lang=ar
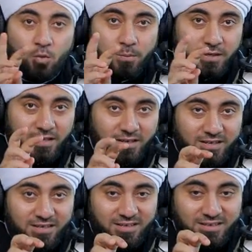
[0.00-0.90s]
ومن
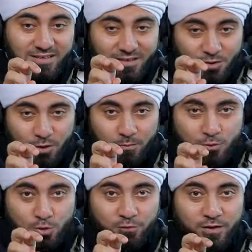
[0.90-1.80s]
القرب
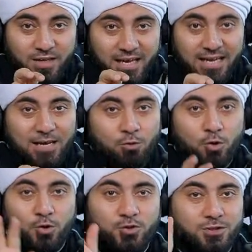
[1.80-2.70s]
تشوف الحلا
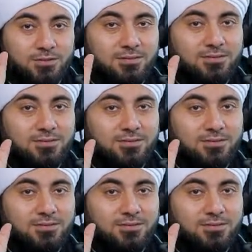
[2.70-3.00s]
والحسن